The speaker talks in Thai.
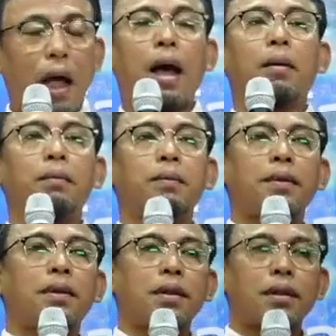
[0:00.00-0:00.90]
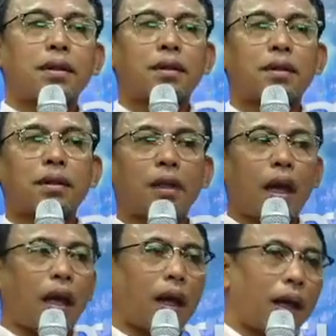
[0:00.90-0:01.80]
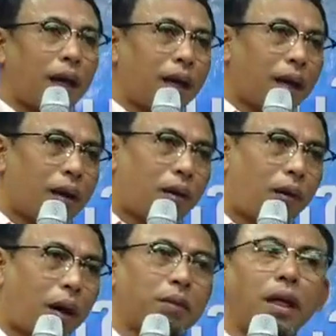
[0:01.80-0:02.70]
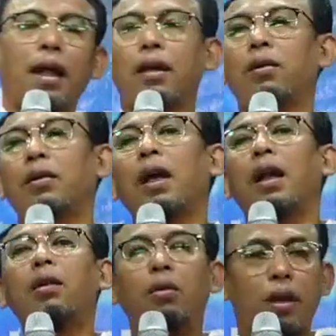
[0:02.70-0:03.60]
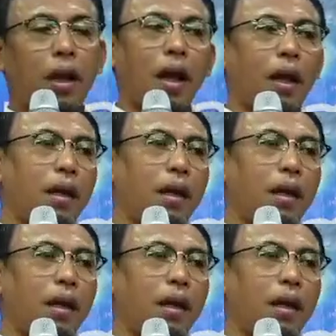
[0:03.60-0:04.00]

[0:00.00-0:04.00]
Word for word: ตามแต่ความถนัดของแต่ละคนได้